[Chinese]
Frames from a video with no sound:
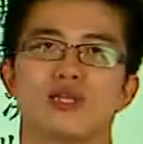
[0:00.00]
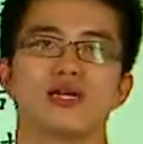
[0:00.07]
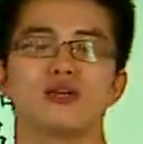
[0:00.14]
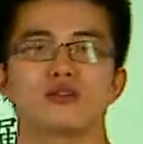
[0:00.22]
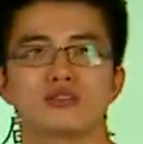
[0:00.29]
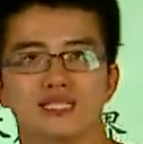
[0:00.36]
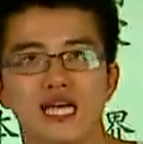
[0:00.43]

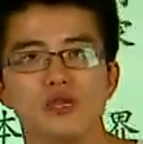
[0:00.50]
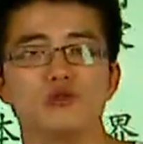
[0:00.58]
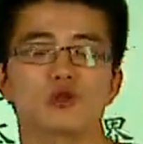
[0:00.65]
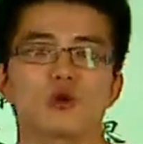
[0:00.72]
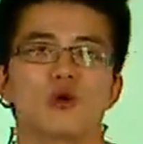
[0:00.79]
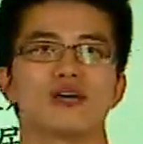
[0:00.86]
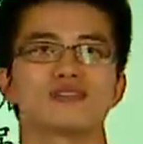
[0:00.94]
的单
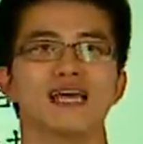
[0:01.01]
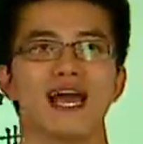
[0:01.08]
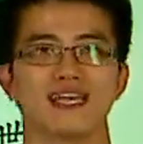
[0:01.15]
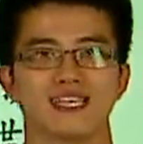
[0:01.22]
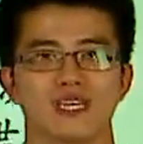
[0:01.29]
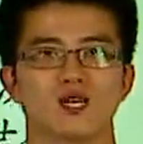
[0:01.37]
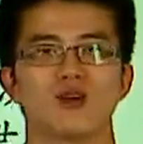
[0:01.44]
循环赛
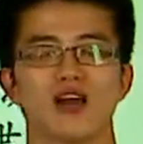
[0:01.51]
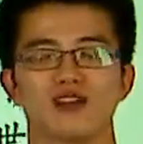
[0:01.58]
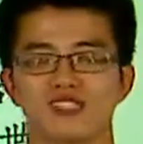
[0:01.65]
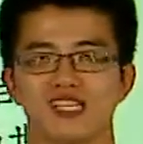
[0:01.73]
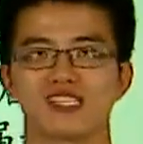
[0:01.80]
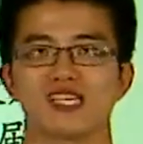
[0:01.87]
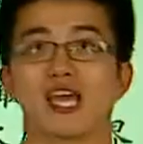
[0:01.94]
一共要
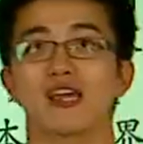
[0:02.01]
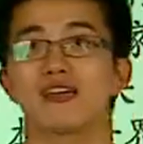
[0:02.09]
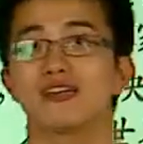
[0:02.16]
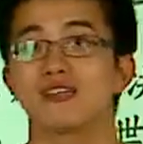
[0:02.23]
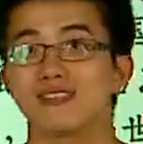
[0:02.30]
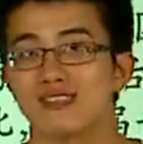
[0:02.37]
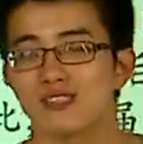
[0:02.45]
进行
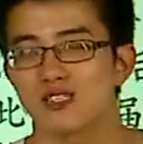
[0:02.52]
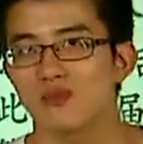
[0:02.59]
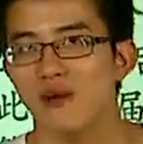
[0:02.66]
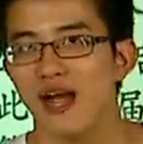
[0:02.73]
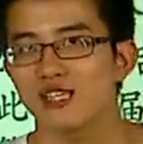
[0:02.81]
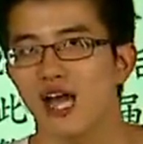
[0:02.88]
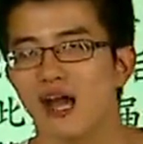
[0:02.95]
四十
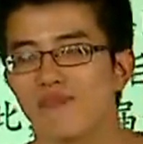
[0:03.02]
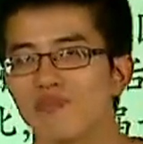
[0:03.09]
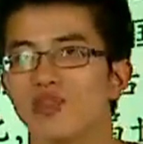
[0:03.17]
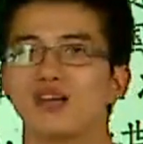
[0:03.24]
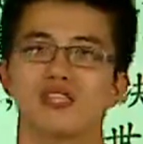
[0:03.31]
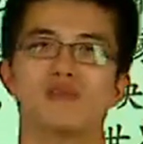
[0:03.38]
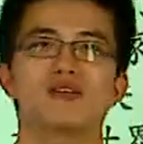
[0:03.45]
八场。
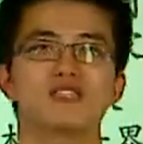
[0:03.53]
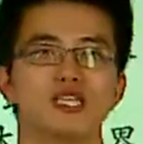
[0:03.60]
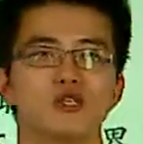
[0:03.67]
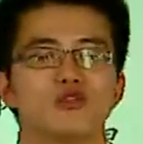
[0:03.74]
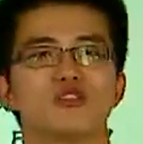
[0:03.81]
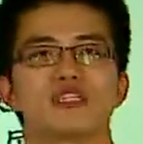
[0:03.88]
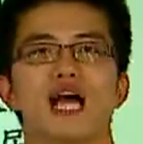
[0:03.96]
那么继
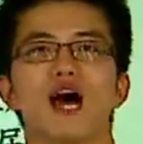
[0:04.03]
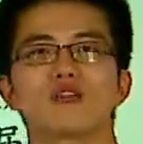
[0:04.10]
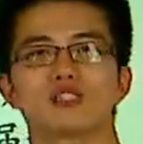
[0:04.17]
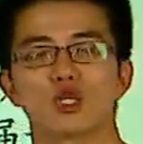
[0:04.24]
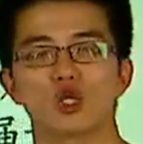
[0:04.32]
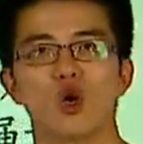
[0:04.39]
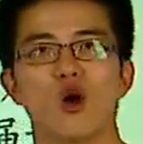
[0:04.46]
续，然后
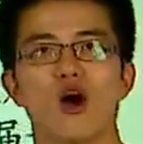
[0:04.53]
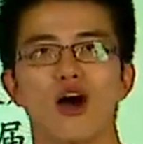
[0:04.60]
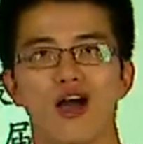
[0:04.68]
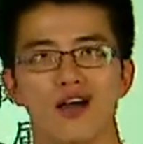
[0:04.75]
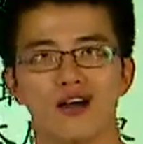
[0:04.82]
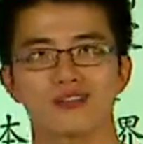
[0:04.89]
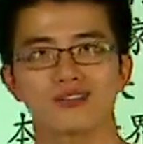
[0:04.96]
进入
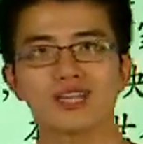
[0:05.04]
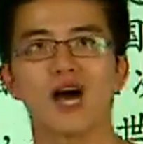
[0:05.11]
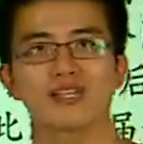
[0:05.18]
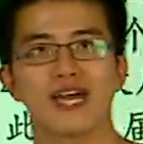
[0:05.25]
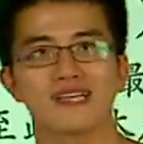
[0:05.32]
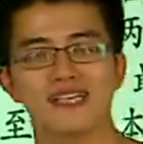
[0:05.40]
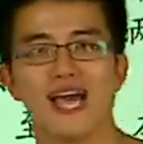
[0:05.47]
淘
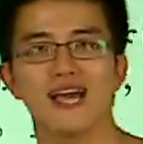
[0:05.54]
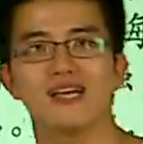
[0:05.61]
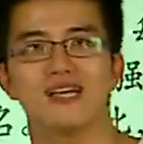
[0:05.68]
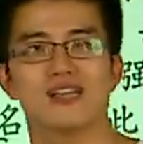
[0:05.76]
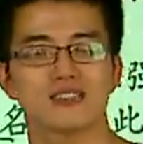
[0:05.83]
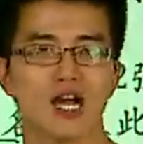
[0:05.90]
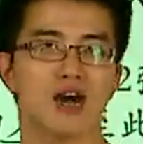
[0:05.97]
汰赛，
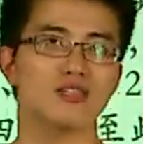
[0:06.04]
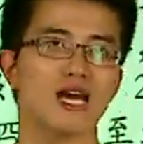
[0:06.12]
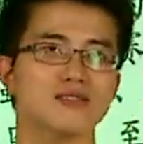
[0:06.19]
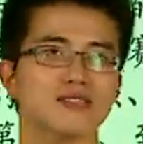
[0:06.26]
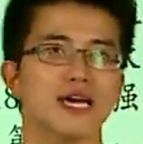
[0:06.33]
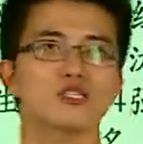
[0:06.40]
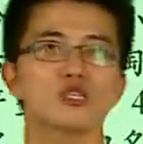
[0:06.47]
淘
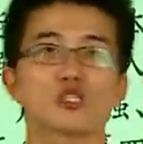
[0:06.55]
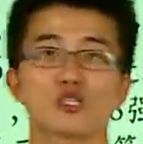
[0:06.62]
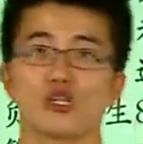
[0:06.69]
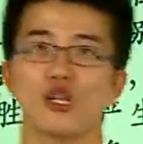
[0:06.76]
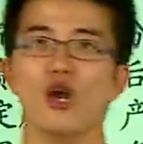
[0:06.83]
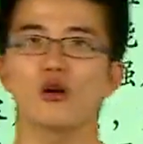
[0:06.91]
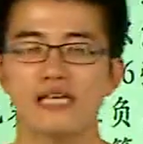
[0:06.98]
汰赛是
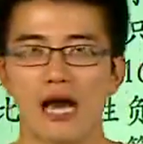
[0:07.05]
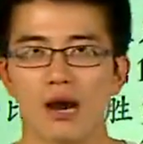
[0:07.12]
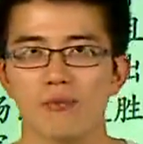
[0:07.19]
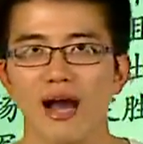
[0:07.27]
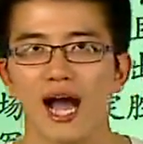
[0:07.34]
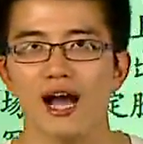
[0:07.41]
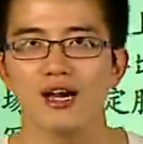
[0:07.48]
十六强
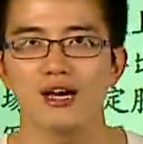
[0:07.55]
吧？